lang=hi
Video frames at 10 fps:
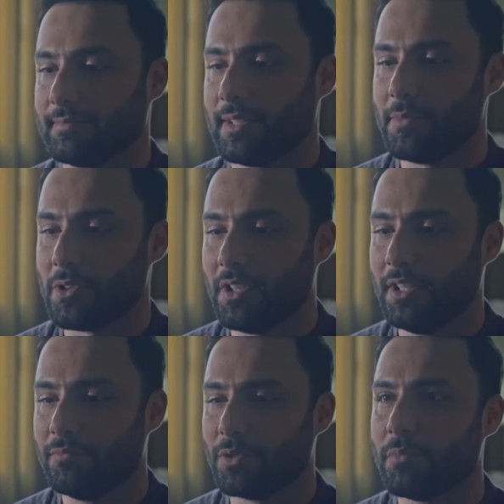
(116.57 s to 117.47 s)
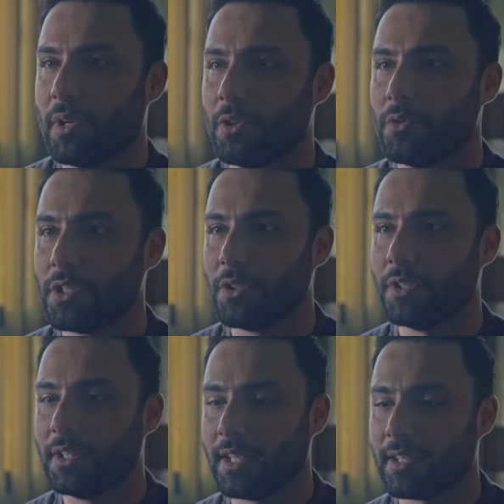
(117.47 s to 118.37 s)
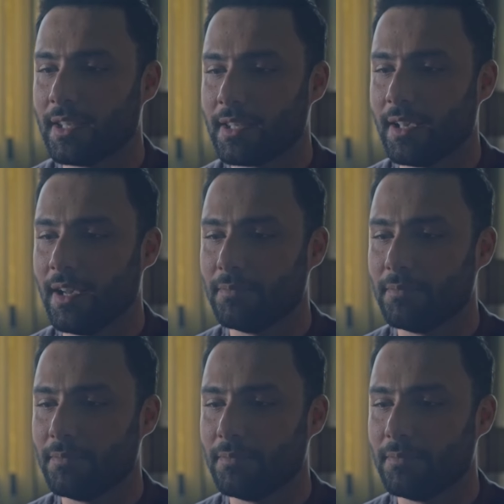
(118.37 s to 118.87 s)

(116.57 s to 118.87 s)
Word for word: आई एम सॉरी मुझे मायूसी हुई देख के कि